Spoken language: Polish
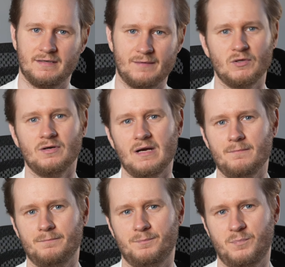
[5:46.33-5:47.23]

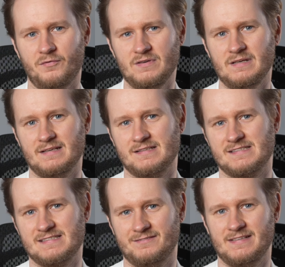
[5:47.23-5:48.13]
Harmonogram powinien
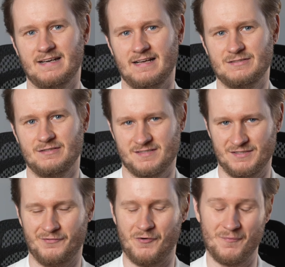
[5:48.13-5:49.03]
zawierać
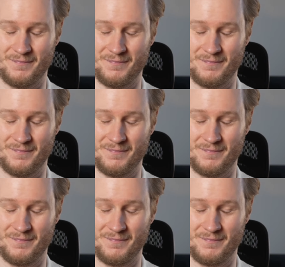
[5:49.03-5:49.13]
znowu